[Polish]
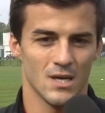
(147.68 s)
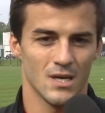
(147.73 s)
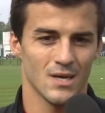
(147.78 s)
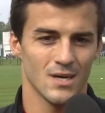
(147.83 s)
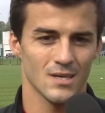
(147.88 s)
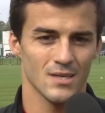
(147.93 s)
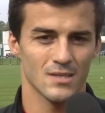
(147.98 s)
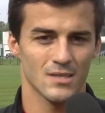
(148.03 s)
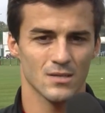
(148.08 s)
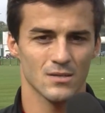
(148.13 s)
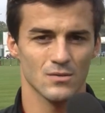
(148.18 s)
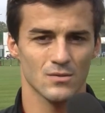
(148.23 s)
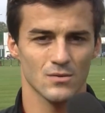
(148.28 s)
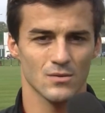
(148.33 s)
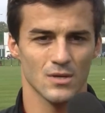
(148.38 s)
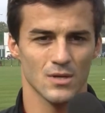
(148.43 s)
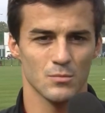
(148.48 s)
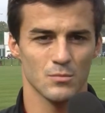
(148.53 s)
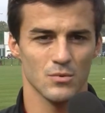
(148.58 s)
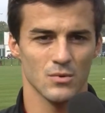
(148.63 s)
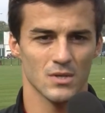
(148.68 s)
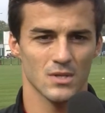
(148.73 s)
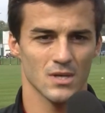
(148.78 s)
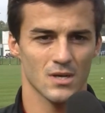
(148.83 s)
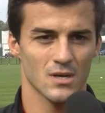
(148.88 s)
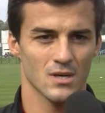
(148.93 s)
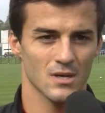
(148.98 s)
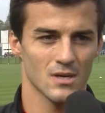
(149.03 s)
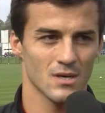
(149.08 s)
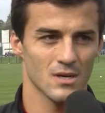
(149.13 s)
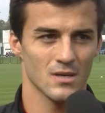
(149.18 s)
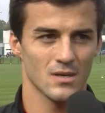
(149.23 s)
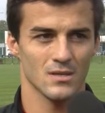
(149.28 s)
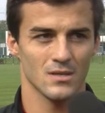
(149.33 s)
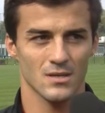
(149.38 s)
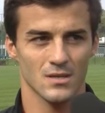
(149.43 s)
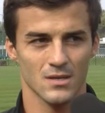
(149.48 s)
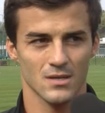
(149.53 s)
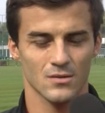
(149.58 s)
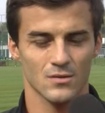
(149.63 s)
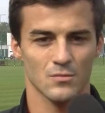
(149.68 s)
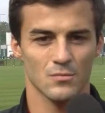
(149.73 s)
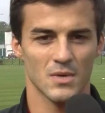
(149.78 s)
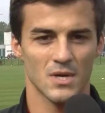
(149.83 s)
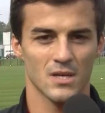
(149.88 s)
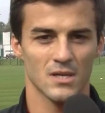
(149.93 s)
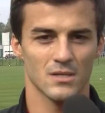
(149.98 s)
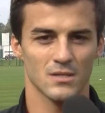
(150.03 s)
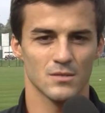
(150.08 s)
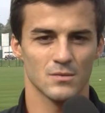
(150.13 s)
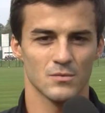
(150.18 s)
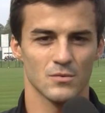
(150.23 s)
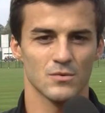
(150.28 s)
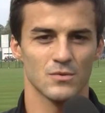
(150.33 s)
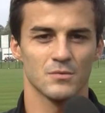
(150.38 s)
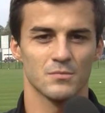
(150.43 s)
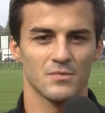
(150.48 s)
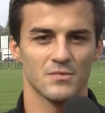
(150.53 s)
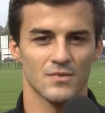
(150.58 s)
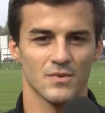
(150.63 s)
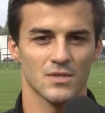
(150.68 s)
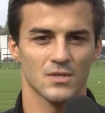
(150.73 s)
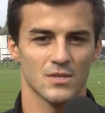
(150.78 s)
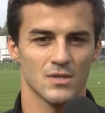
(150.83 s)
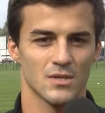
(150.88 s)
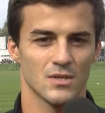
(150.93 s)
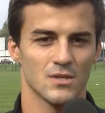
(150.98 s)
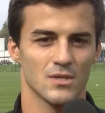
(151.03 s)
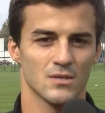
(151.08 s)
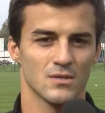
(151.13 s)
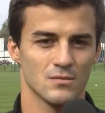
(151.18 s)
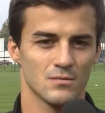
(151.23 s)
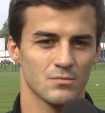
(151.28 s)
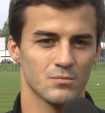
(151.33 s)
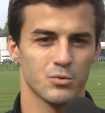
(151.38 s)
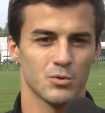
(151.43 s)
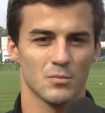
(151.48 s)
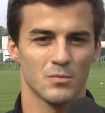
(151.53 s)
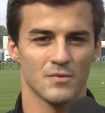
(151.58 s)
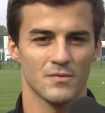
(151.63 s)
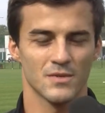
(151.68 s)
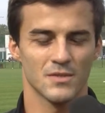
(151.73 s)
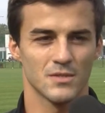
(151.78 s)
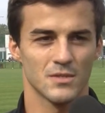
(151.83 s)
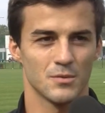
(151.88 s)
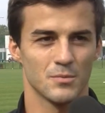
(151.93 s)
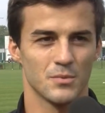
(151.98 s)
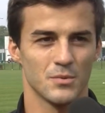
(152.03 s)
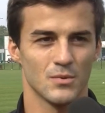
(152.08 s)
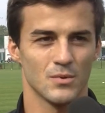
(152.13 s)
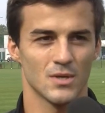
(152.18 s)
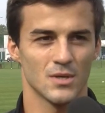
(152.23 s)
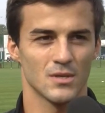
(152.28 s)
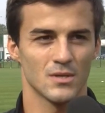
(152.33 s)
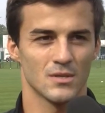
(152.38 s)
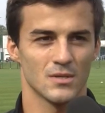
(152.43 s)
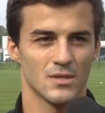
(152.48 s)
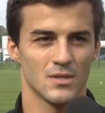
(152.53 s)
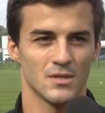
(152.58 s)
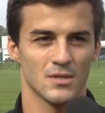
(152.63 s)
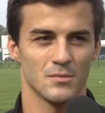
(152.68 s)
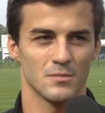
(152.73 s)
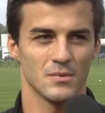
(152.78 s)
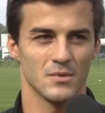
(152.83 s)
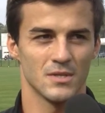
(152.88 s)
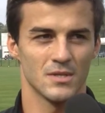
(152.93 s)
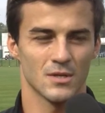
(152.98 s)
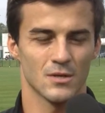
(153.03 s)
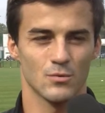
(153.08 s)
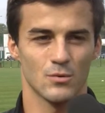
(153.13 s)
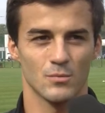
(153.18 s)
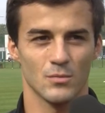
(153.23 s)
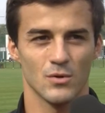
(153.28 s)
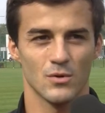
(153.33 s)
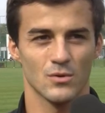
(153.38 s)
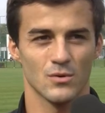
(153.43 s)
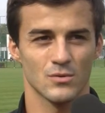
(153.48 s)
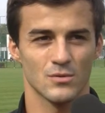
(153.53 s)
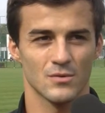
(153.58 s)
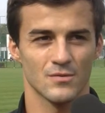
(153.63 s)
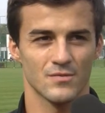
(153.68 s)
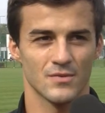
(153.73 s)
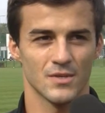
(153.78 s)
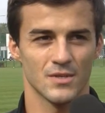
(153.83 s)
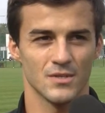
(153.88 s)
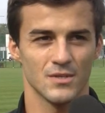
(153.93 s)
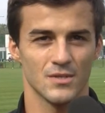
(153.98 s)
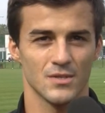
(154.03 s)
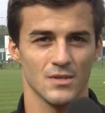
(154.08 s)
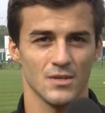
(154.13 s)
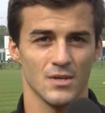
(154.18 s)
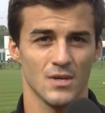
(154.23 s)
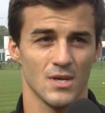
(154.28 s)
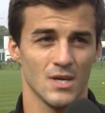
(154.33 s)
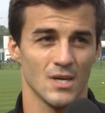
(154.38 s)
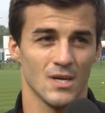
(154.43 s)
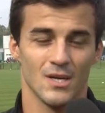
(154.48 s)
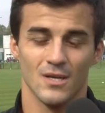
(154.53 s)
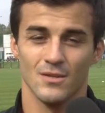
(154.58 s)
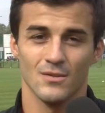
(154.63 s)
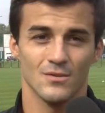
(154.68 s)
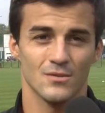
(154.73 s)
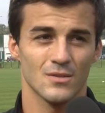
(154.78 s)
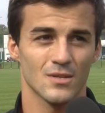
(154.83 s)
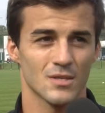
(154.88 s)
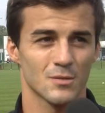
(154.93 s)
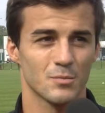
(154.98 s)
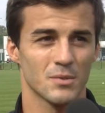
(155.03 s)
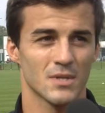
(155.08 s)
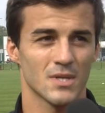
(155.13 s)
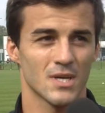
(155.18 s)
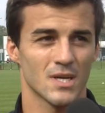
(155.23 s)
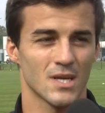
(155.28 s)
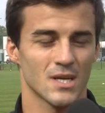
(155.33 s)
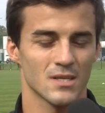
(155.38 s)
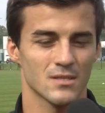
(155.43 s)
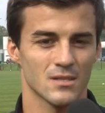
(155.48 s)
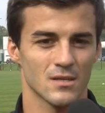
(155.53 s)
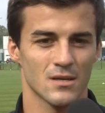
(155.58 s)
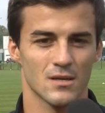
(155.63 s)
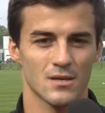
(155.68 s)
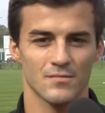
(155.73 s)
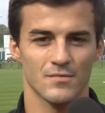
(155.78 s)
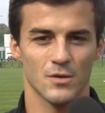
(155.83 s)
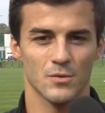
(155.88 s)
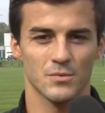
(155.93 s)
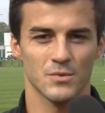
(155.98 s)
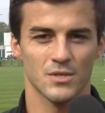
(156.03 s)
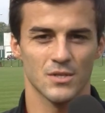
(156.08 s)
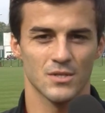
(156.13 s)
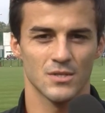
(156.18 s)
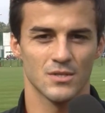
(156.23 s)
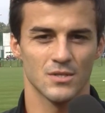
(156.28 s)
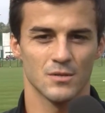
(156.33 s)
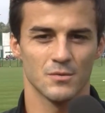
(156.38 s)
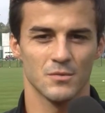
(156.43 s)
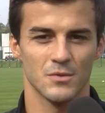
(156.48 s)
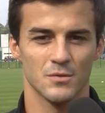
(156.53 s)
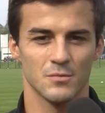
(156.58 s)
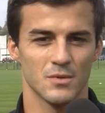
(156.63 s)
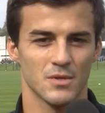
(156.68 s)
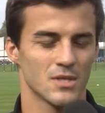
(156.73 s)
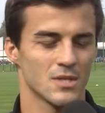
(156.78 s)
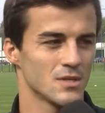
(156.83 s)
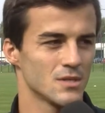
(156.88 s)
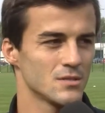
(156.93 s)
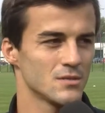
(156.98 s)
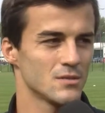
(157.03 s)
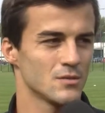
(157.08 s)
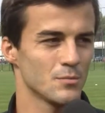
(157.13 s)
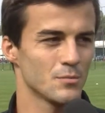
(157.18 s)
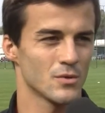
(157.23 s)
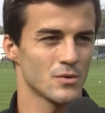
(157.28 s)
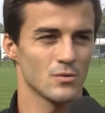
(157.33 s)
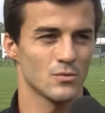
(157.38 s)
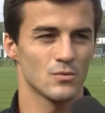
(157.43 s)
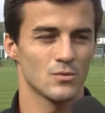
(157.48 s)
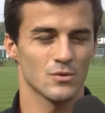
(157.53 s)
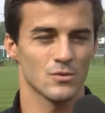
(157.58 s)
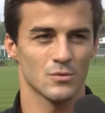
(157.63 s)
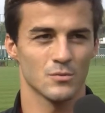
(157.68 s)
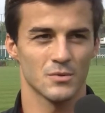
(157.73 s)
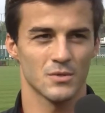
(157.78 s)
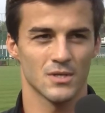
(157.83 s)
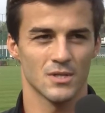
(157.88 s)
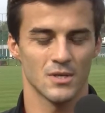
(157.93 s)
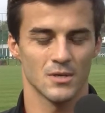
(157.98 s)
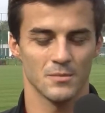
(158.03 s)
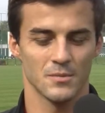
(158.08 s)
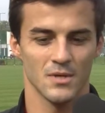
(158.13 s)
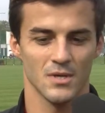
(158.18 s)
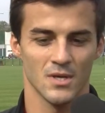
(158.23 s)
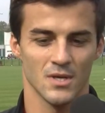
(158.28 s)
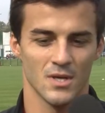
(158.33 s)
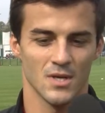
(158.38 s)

ale tak to gra była taka, taka normalna, gdzie mogliśmy właśnie próbować tych piłek, nie, nie byli tak głęboko cofnięci. No i teraz pytanie, jak zagra Wałbrzych? Jeszcze nie mieliśmy analizy, dopiero jutro to przed nami.